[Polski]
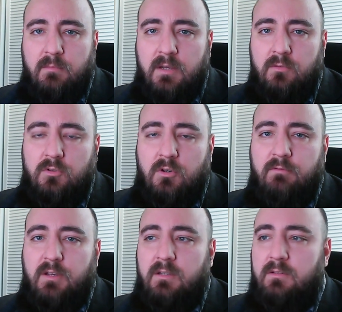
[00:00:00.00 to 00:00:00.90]

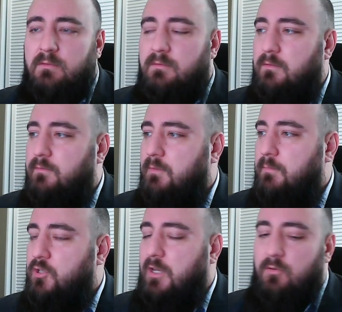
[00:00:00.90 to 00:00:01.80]
majątkowej e, w tym
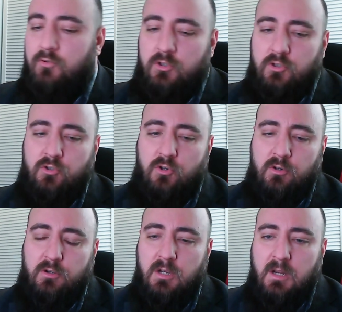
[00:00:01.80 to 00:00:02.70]
mieszkaniu, czy też
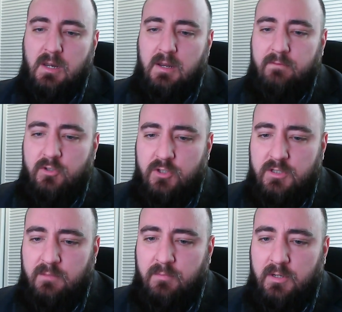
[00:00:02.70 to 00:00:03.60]
ksiąg
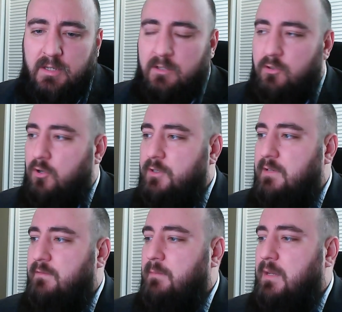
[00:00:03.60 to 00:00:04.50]
wieczystych, bo ja nie do
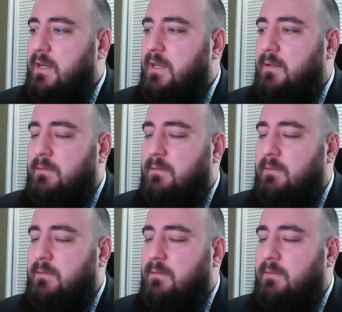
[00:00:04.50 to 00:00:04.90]
końca wiem, jaka,